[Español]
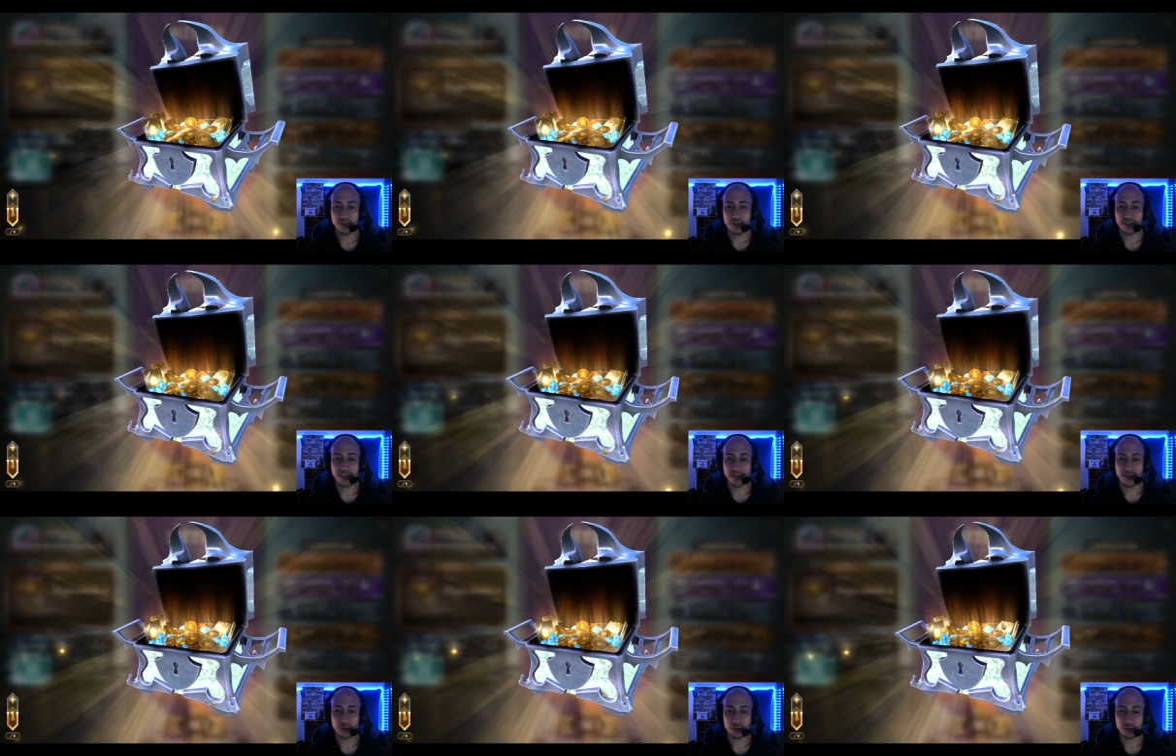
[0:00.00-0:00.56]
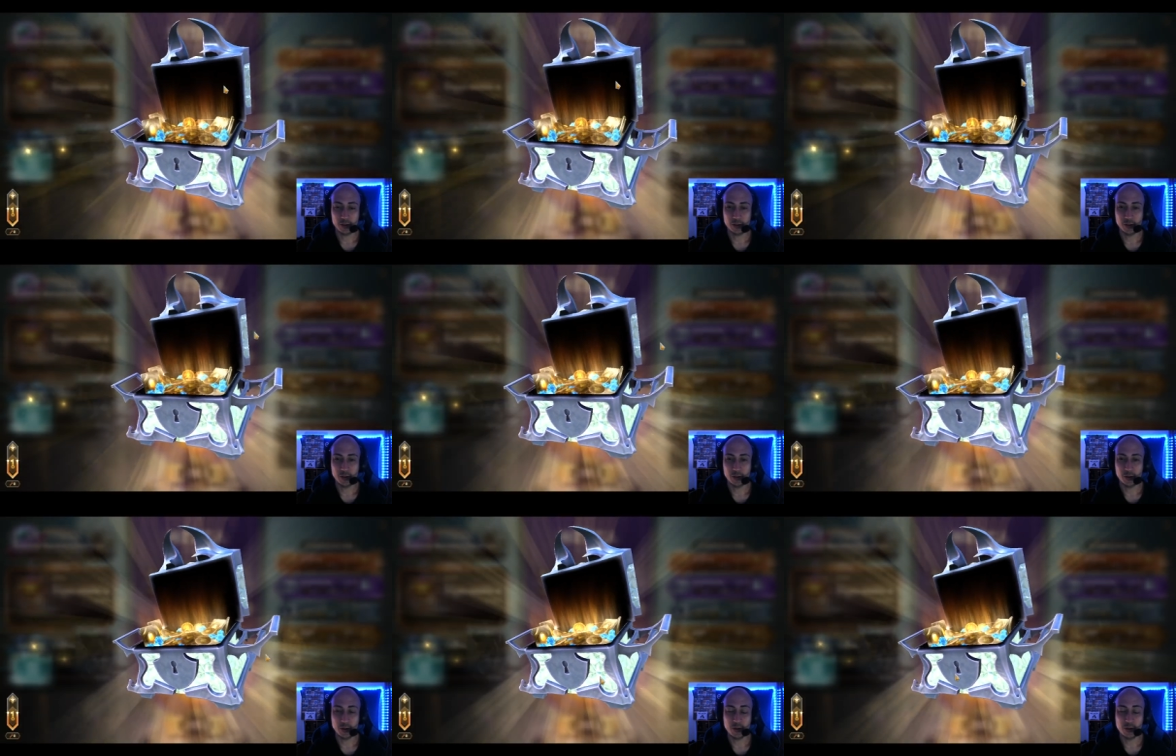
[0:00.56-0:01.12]
Eh,
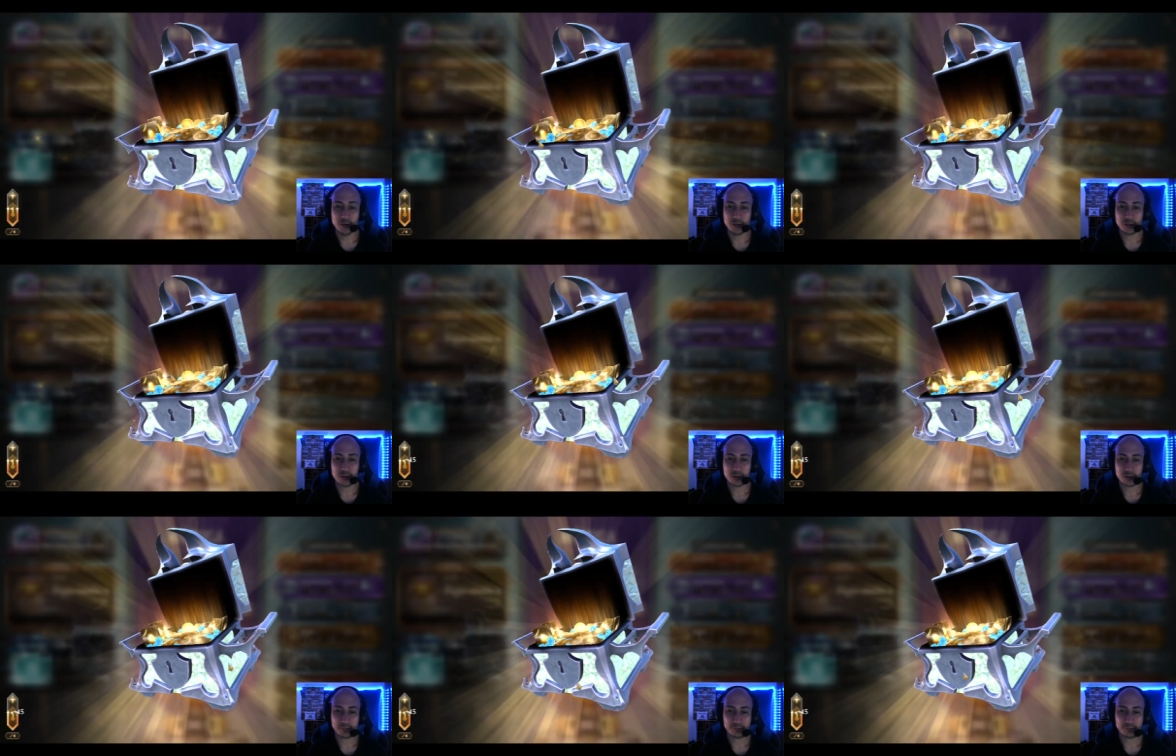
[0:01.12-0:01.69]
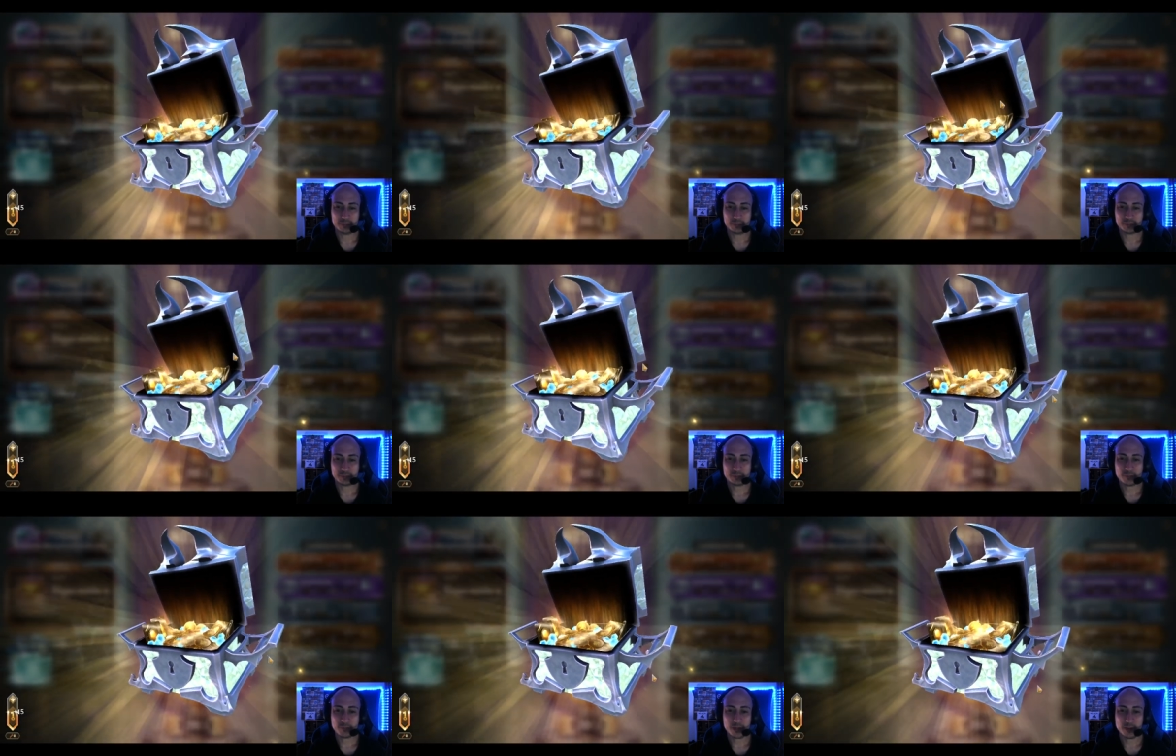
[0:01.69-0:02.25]
otros...
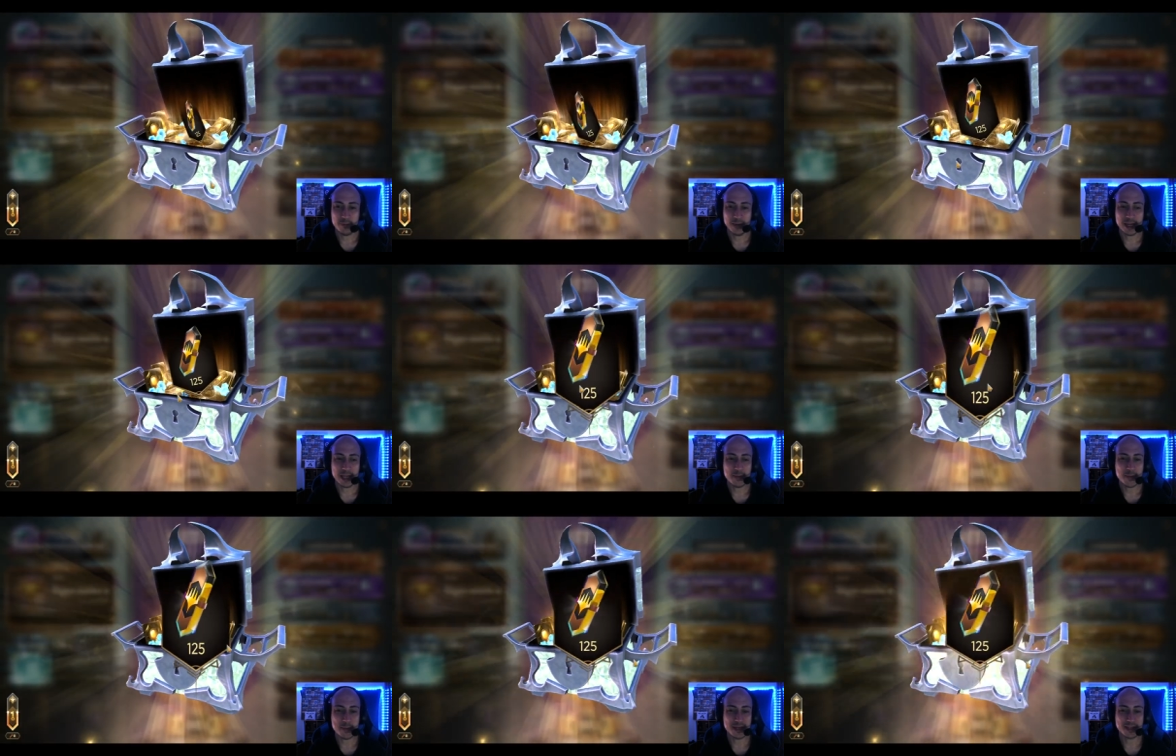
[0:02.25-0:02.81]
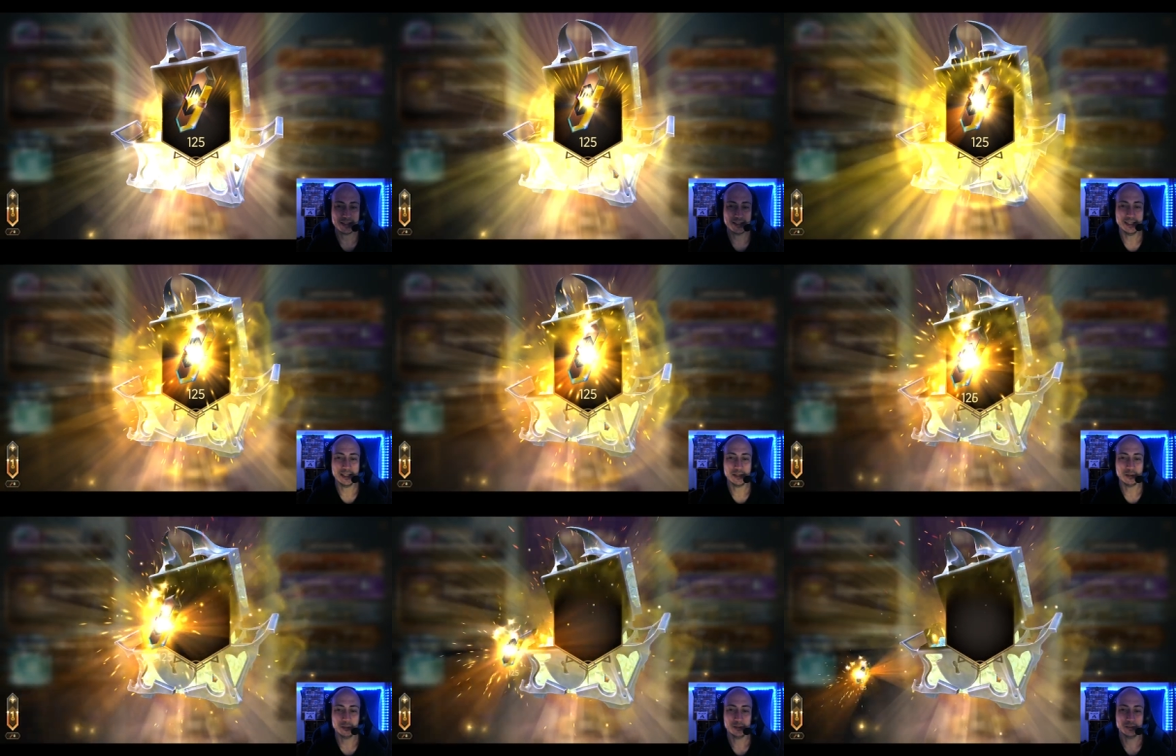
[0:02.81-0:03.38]
Venga, dame más
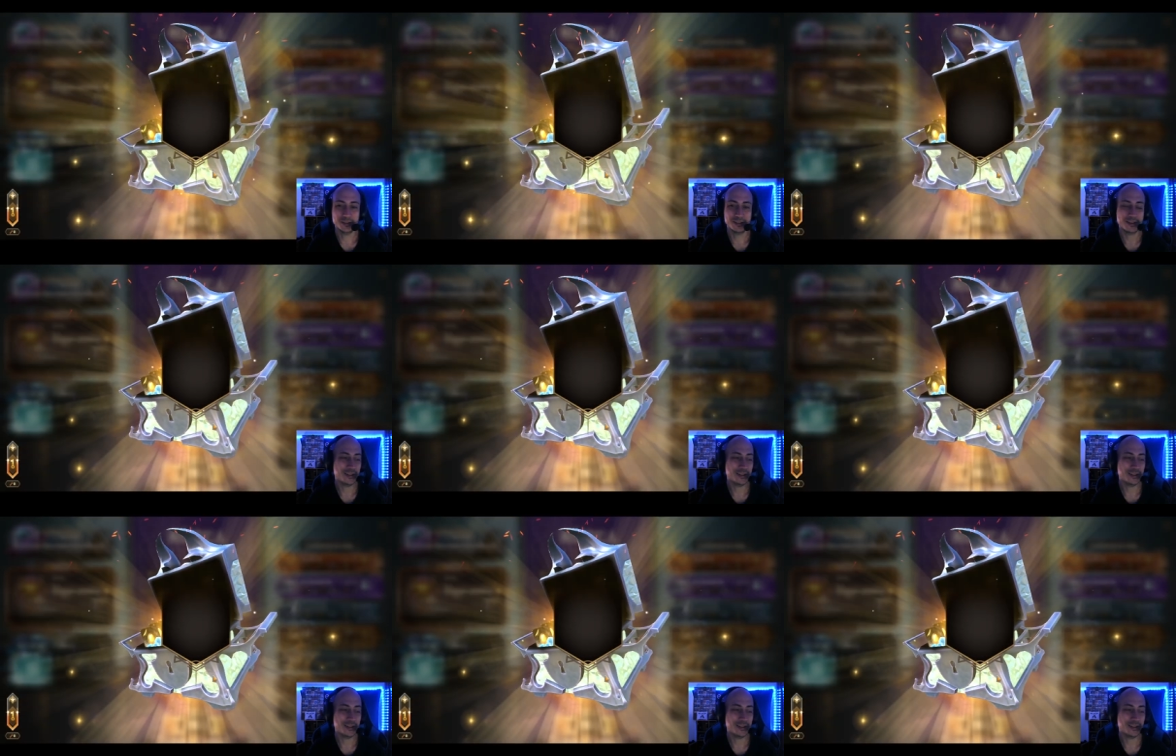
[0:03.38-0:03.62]
dinero.